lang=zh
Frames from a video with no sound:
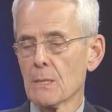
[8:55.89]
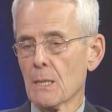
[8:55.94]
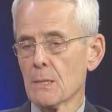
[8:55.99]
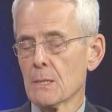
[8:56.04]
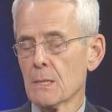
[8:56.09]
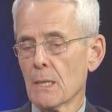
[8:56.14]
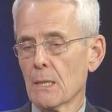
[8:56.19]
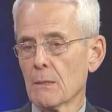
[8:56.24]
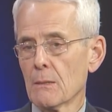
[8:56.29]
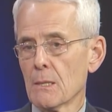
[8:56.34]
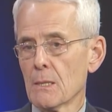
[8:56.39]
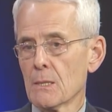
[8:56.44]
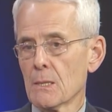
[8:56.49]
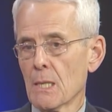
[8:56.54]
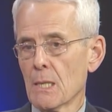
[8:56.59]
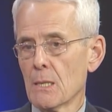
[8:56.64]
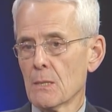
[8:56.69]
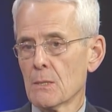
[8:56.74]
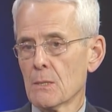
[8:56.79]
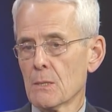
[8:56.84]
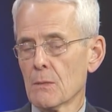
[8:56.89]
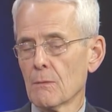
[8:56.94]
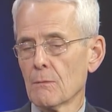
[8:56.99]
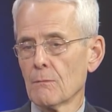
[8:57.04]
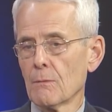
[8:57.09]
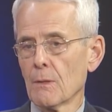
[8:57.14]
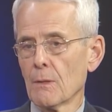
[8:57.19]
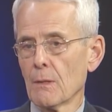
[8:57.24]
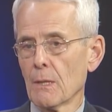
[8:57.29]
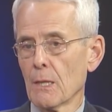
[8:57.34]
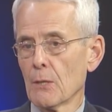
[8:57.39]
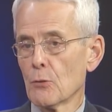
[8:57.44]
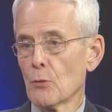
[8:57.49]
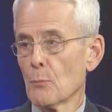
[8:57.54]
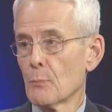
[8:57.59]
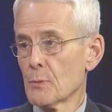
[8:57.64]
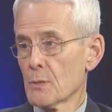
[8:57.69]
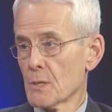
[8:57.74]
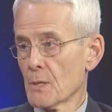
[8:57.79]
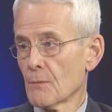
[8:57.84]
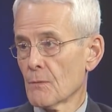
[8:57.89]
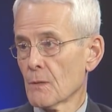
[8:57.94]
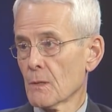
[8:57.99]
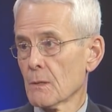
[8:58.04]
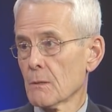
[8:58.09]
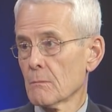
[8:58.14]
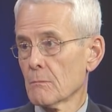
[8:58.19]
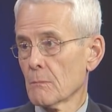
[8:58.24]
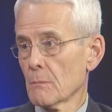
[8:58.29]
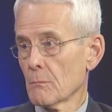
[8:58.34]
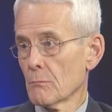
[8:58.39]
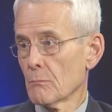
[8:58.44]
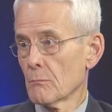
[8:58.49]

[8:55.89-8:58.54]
会出台一个更清晰的亚太